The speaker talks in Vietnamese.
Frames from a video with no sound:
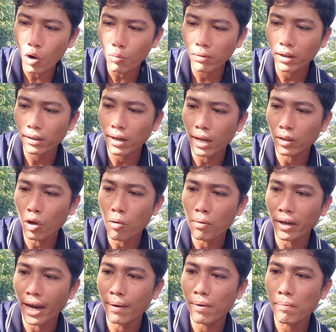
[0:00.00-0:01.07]
tốt đang tốt
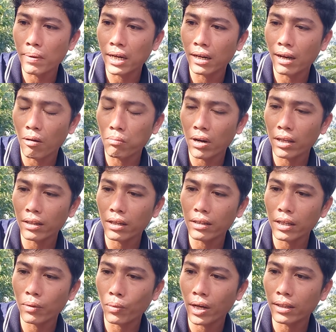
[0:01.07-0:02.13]
cái cây mà mình không nên tứ
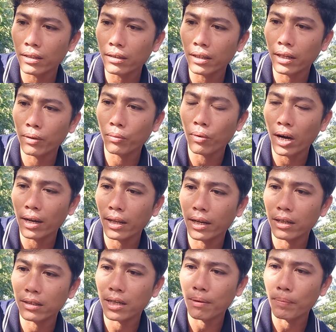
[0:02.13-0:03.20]
nhiều quá tứ nhiều quá thì
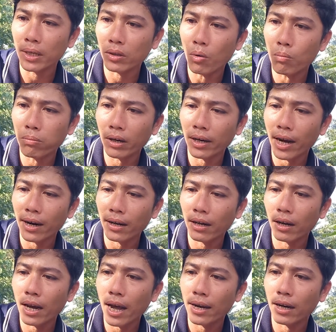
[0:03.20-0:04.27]
nó sẽ bị thung cái lá
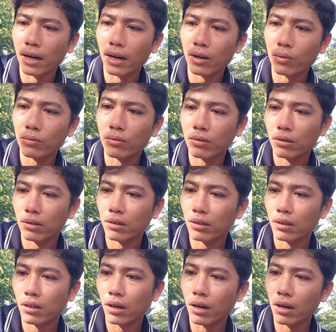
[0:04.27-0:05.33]
lá này lại luôn
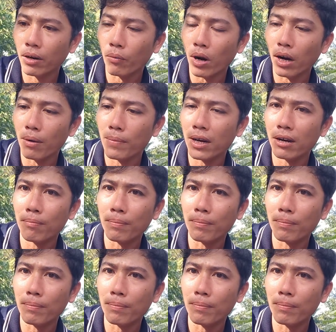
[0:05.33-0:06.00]
đó, hoặc là mình